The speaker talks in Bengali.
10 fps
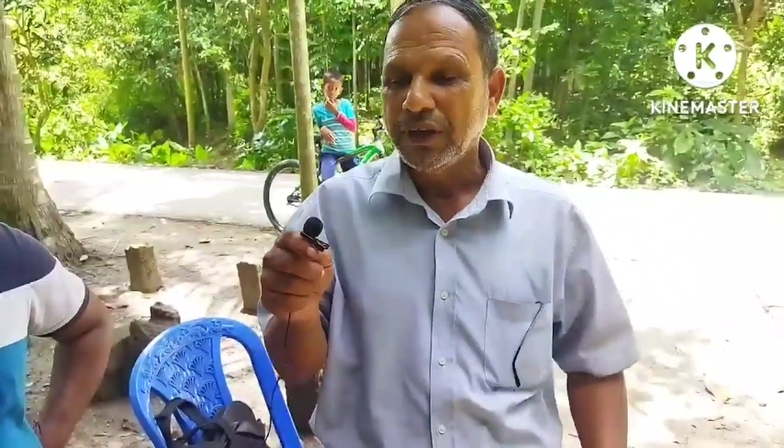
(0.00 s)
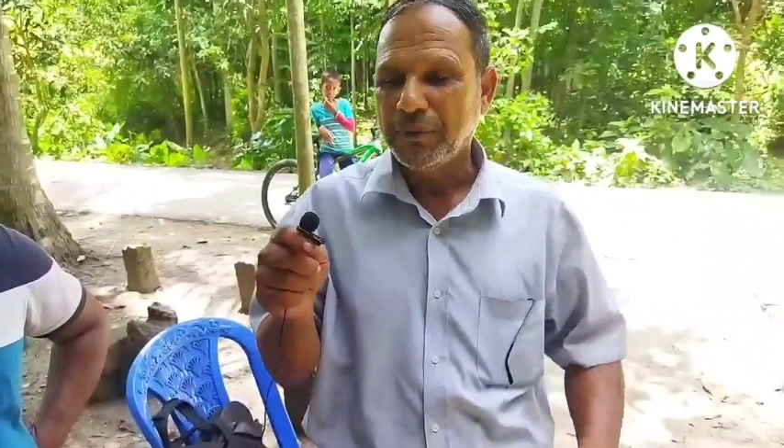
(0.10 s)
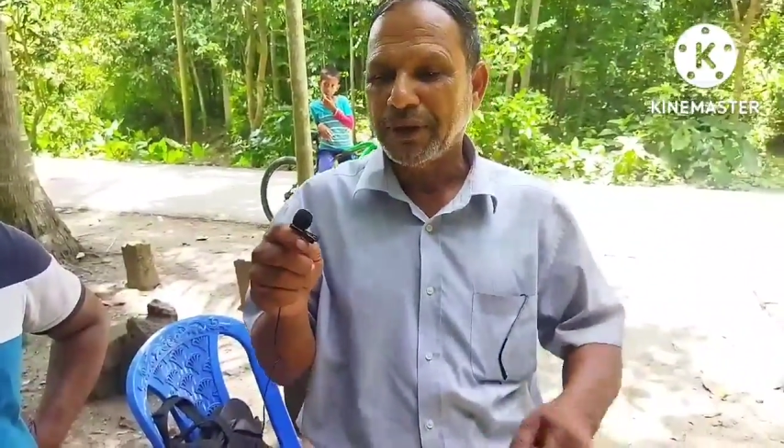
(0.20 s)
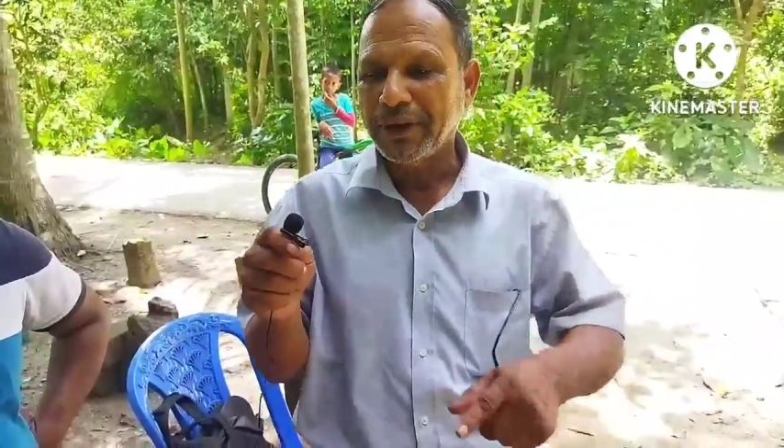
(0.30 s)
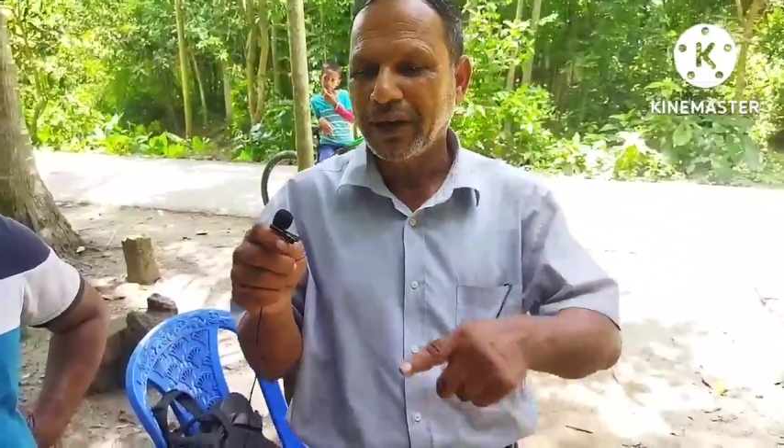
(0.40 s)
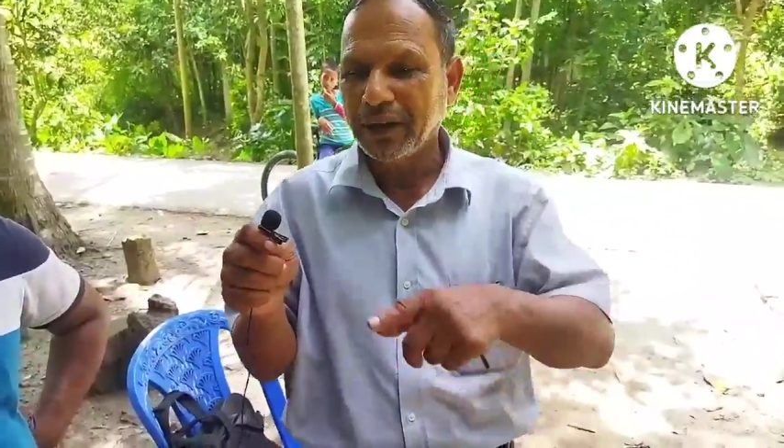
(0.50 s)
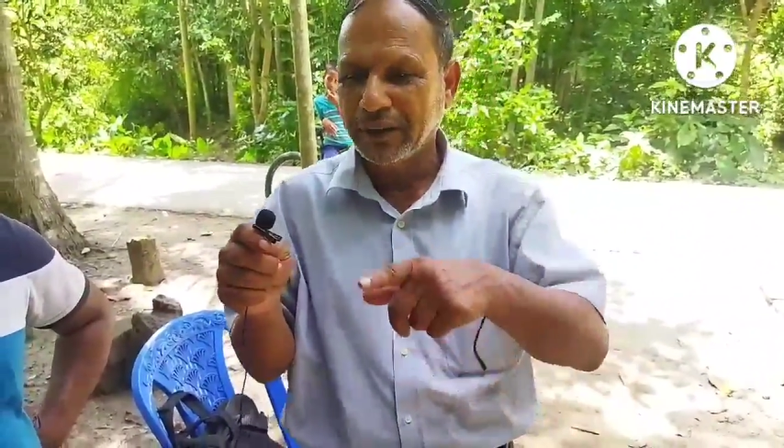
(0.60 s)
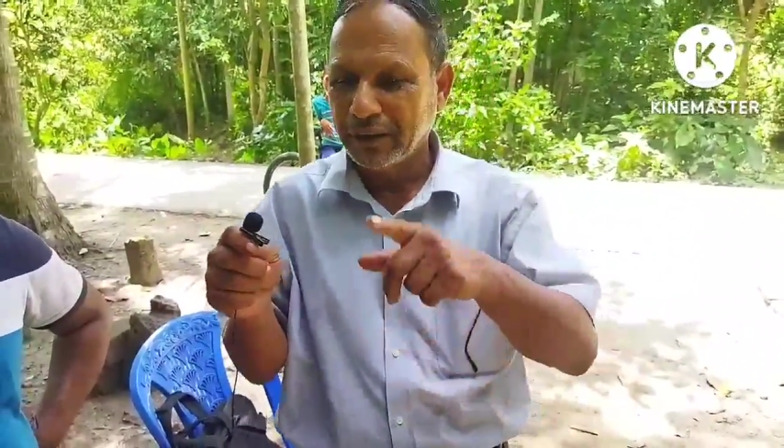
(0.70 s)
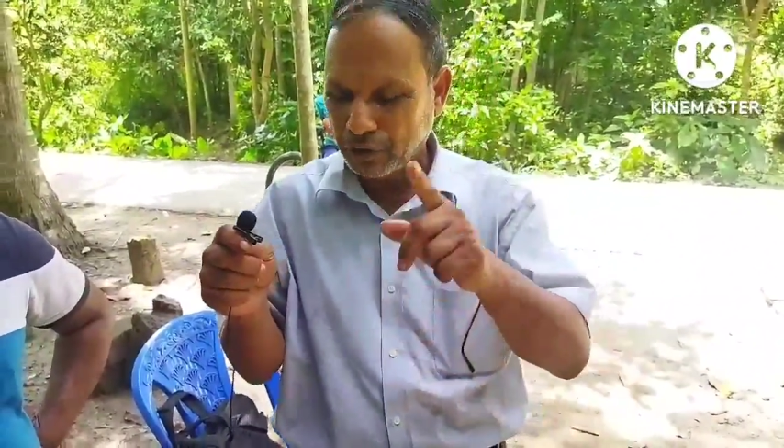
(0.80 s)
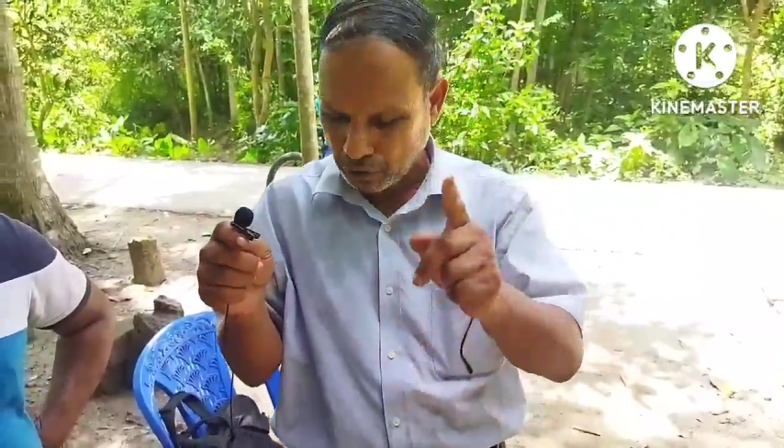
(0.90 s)
এবার এখানে
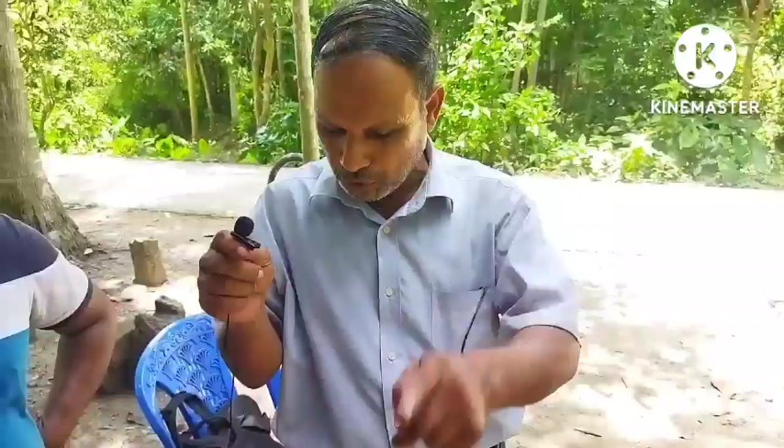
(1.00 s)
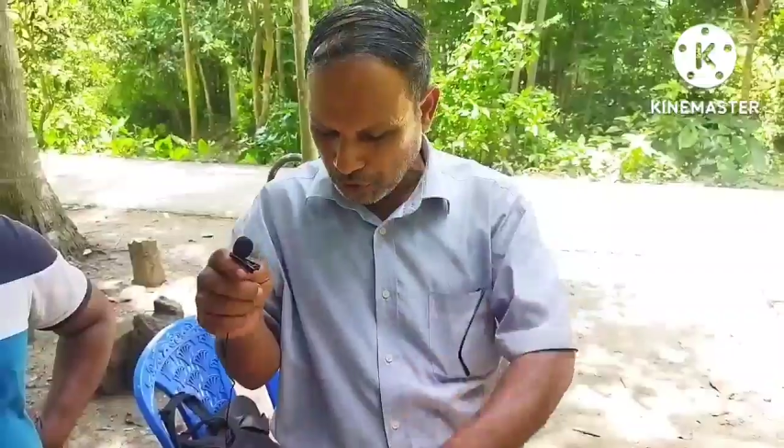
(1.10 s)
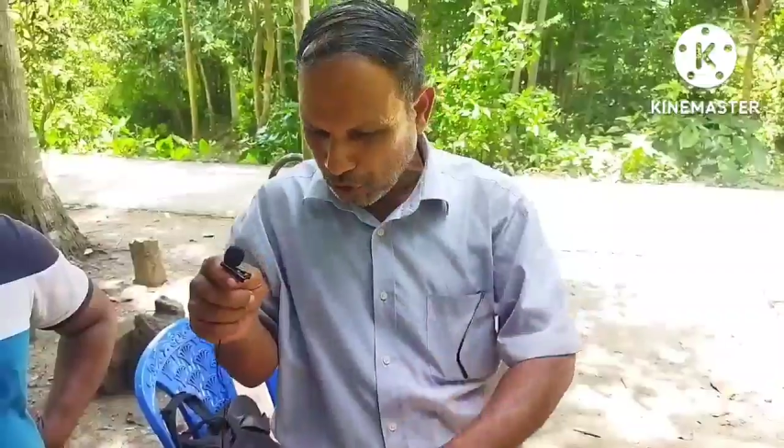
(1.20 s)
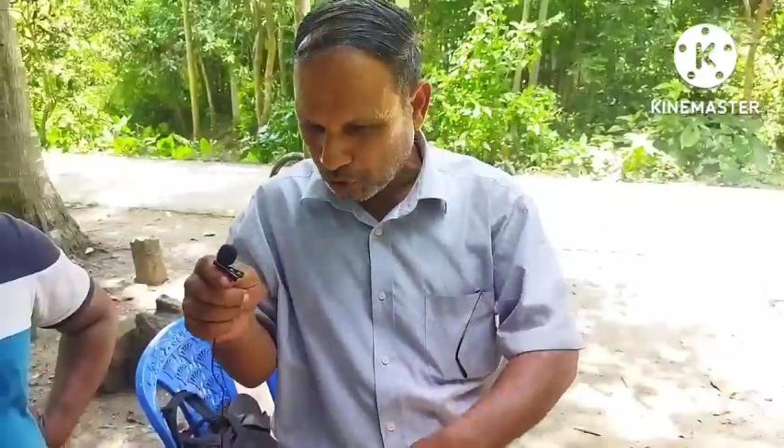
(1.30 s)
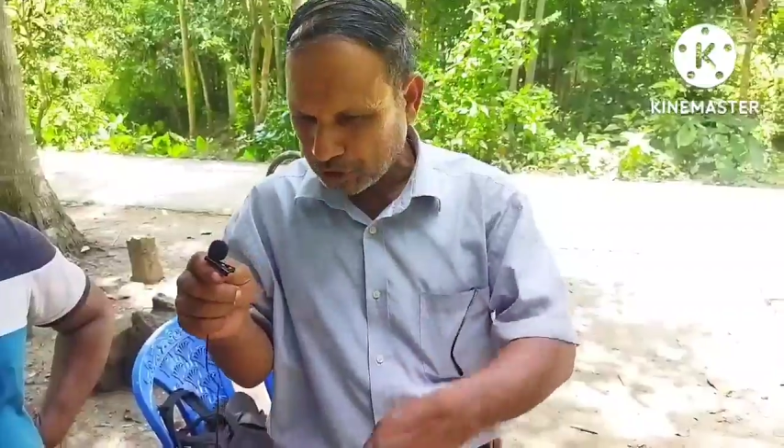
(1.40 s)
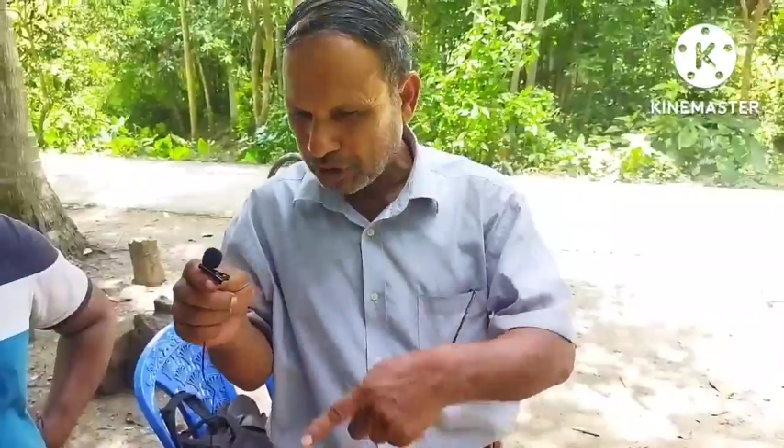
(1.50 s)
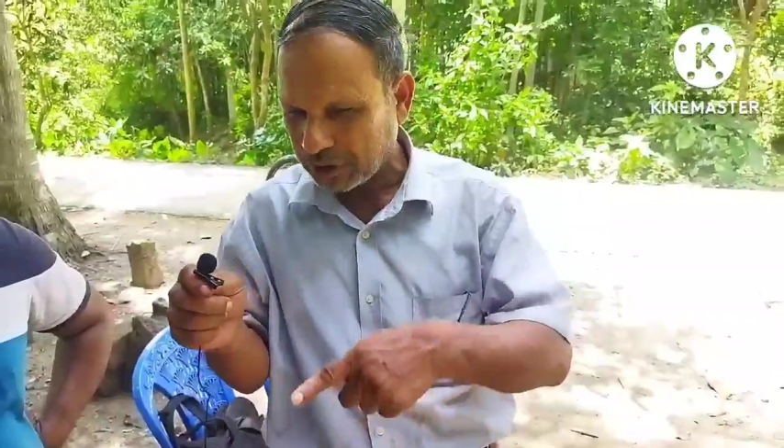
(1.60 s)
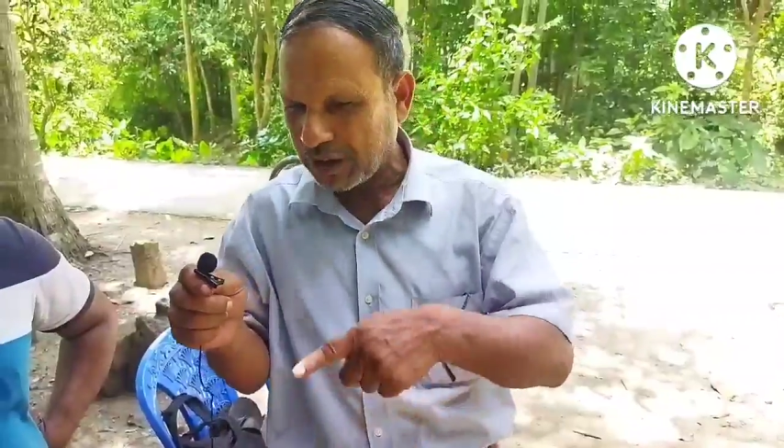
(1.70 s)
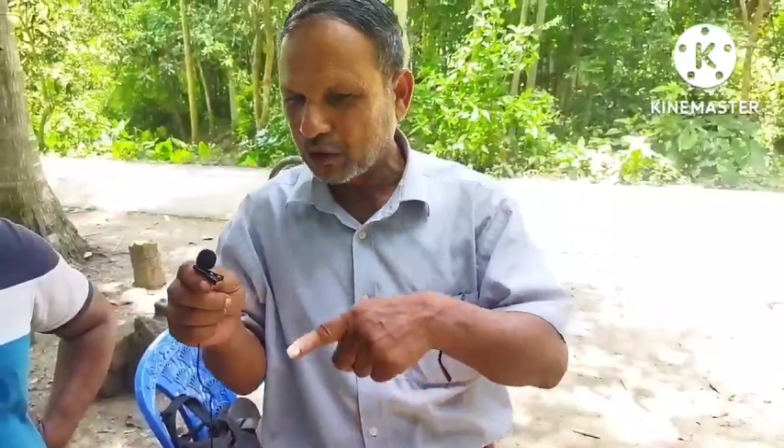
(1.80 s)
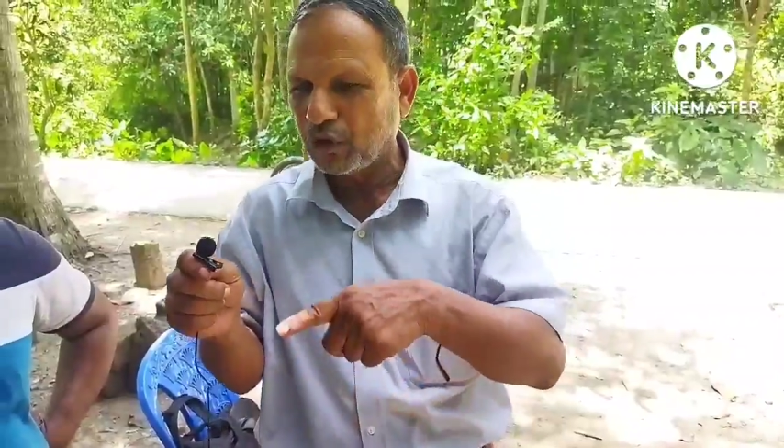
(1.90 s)
সেই কিছু ওই যে
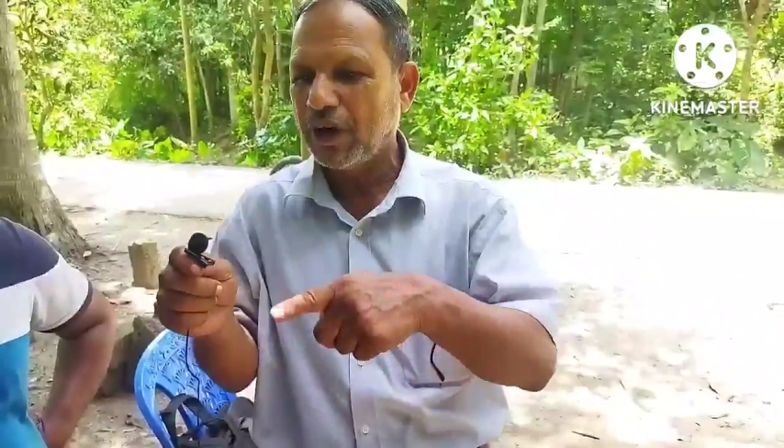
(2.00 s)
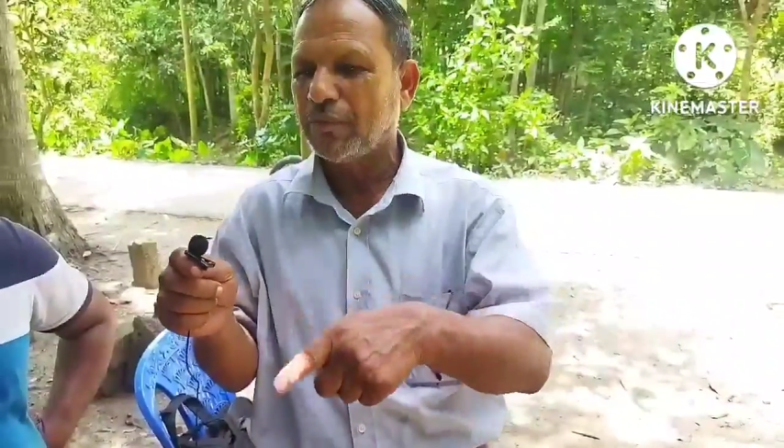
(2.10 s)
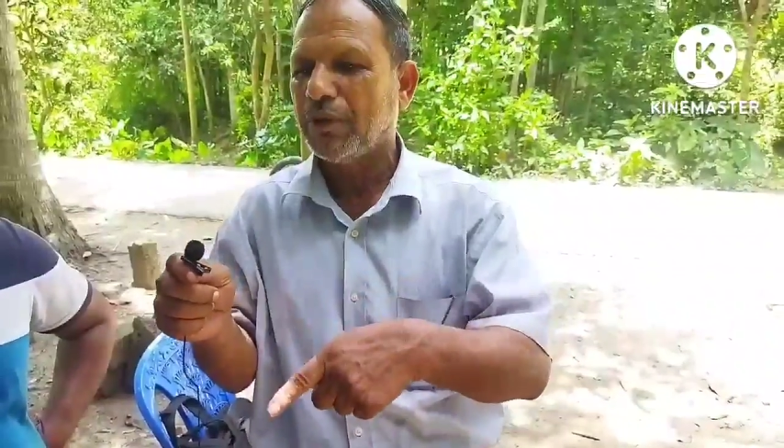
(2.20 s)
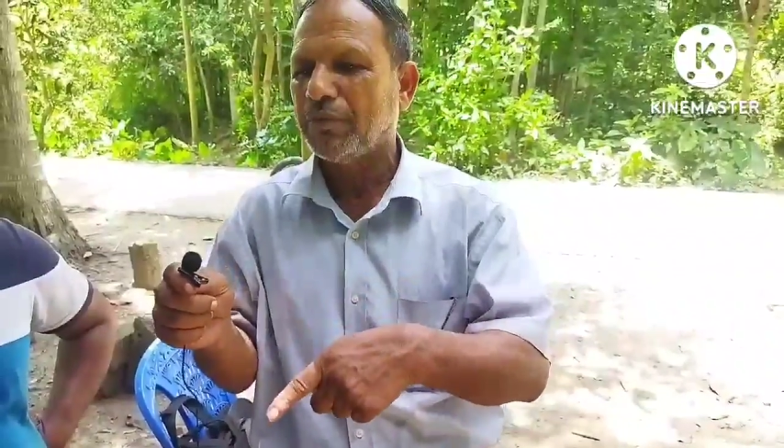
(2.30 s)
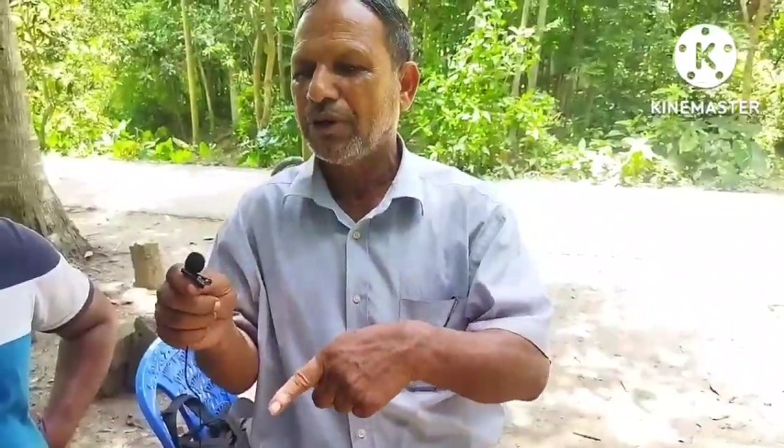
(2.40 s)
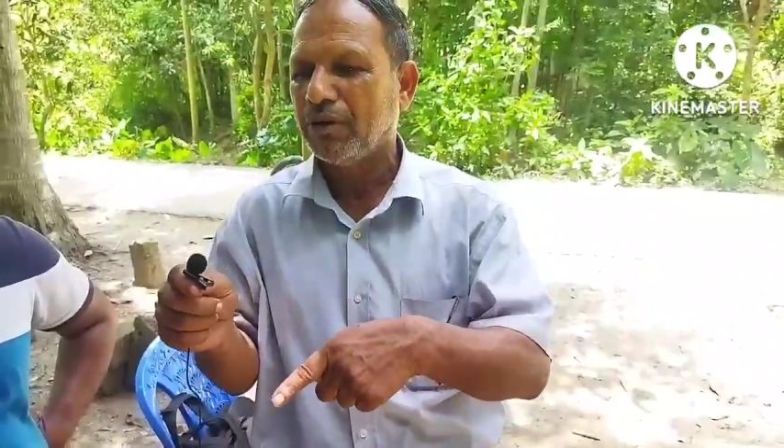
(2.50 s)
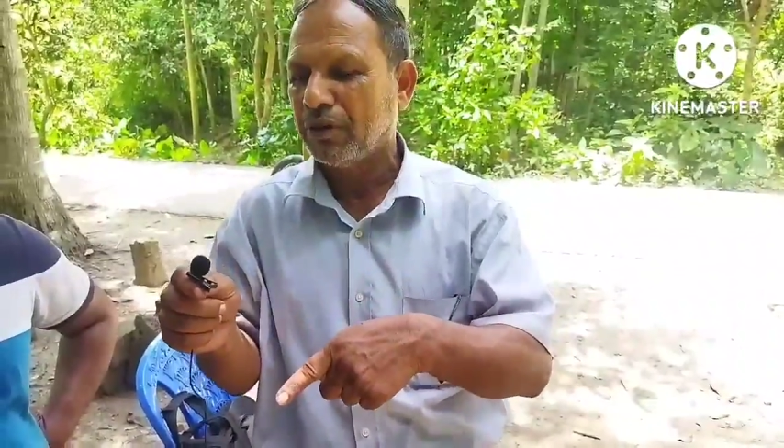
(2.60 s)
টাইকো ডার্মা বা